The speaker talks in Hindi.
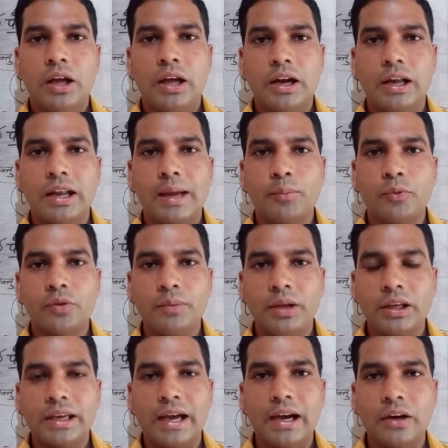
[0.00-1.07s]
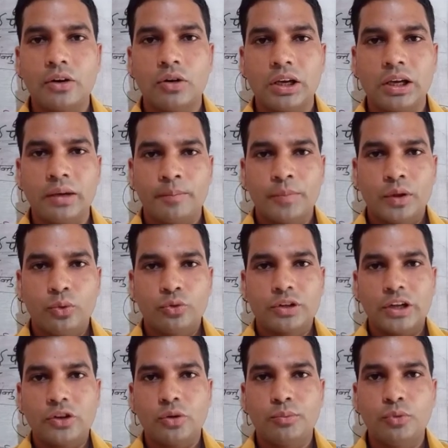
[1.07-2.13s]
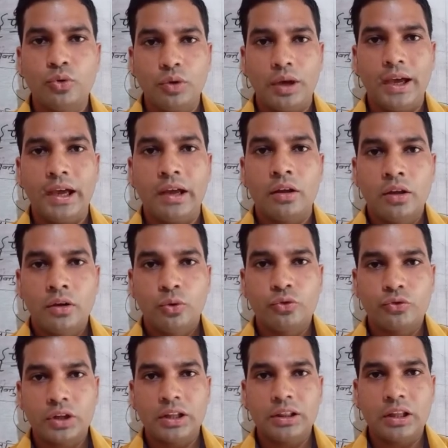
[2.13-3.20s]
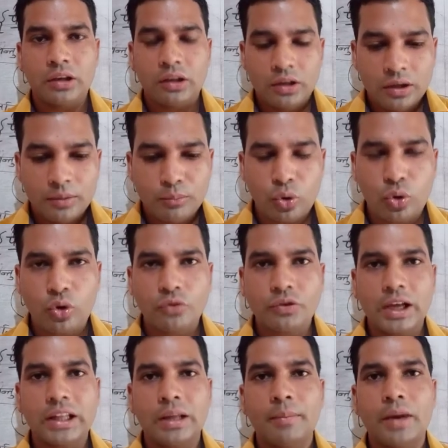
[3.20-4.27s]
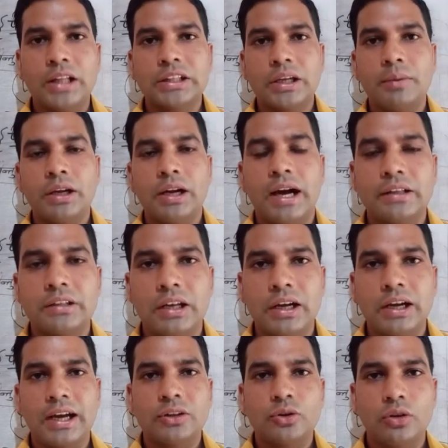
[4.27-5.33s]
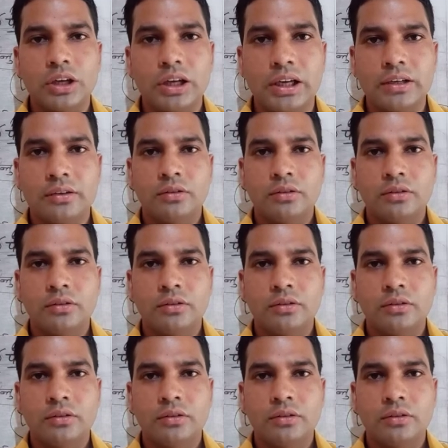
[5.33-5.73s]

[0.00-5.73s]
अगर आप उसमें क्या करोगे उसका जो मुंह है उसके अंदर बहुत ज़्यादा मात्रा में घास लगा दोगे